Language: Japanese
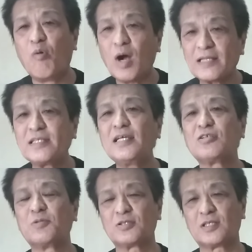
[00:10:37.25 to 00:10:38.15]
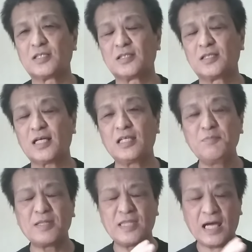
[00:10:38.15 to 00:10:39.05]
儲かってないと思います私だか
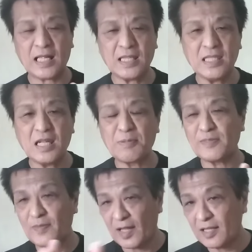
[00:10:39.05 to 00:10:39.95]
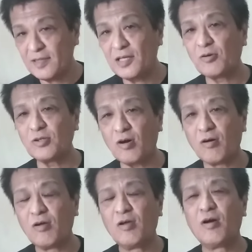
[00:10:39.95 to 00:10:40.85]
ら今並んでれば並んでるほ
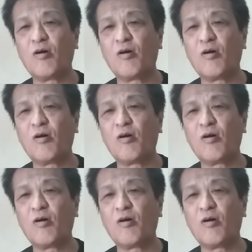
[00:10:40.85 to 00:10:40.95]
ど